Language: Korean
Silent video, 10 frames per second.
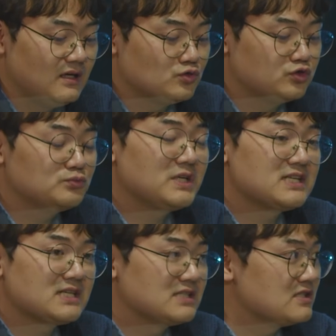
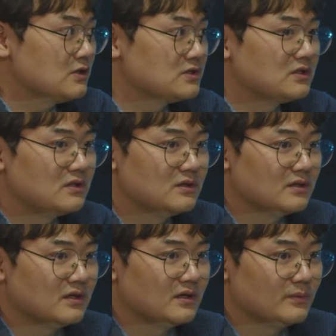구급차의 사진을 찍어서 맞아요.
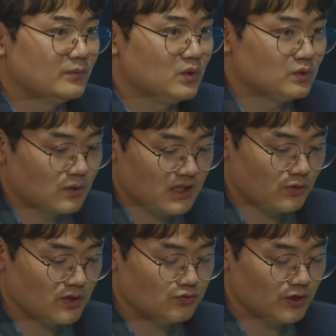네, 보도를
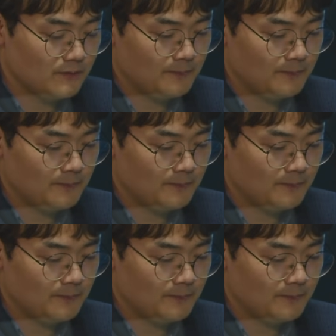하기도 했고요.